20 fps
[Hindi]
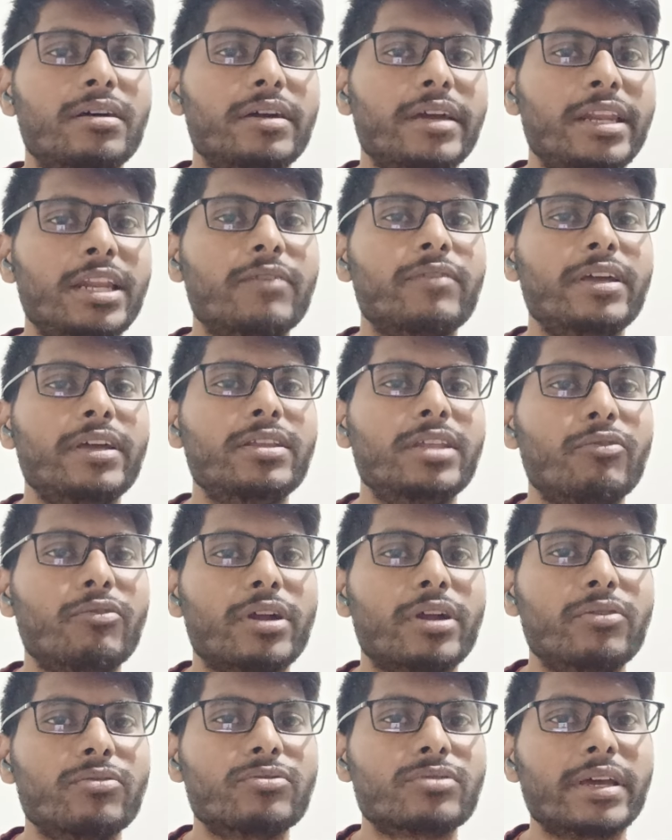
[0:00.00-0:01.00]
इनफ नहीं थे वो
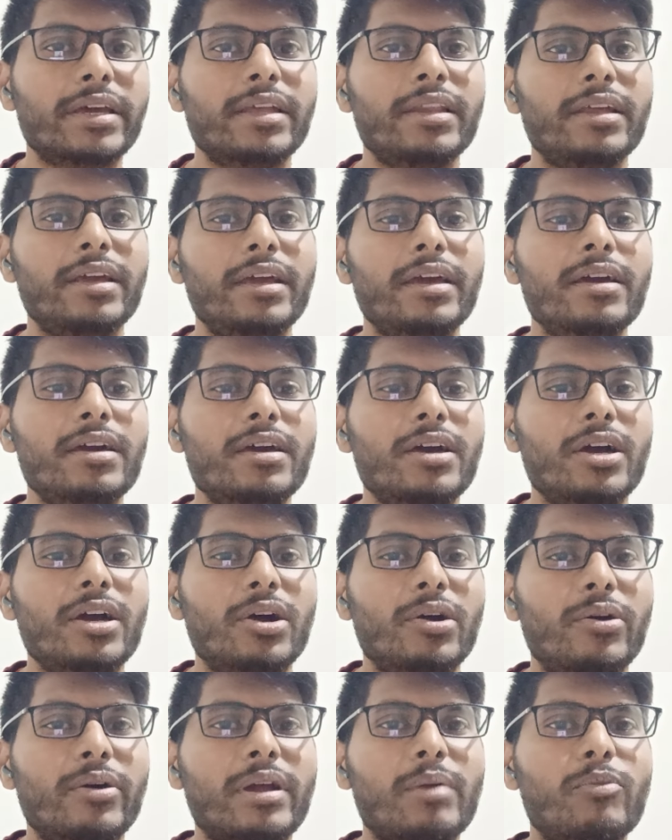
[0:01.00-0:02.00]
रन उनके लिए
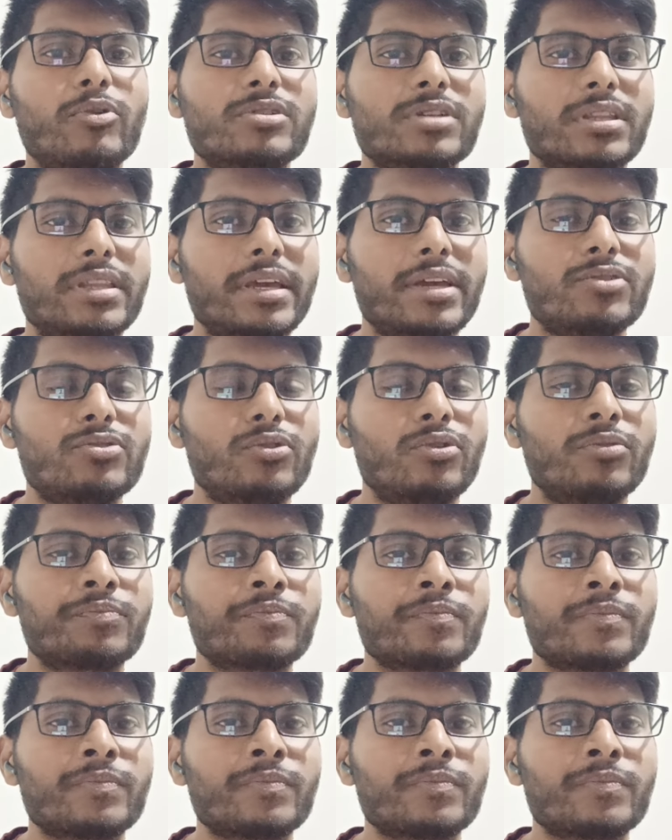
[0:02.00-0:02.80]
और आप बोल सकते हैं कि जो